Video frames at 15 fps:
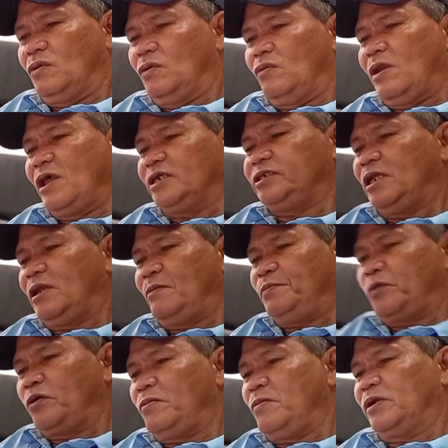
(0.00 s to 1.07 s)
Wala silang
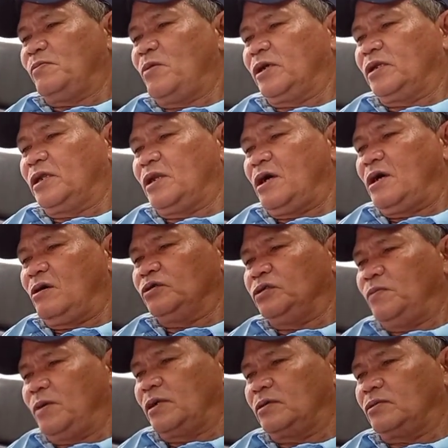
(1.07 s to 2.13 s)
proyeba na magnanakaw si
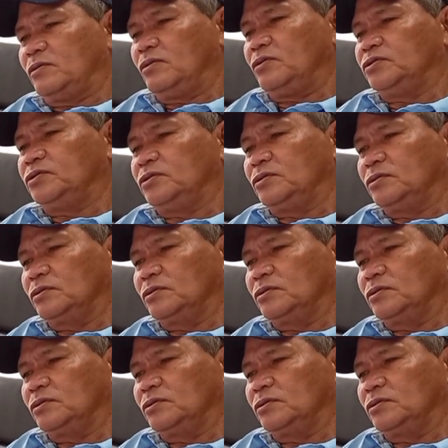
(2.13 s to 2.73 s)
Marcos.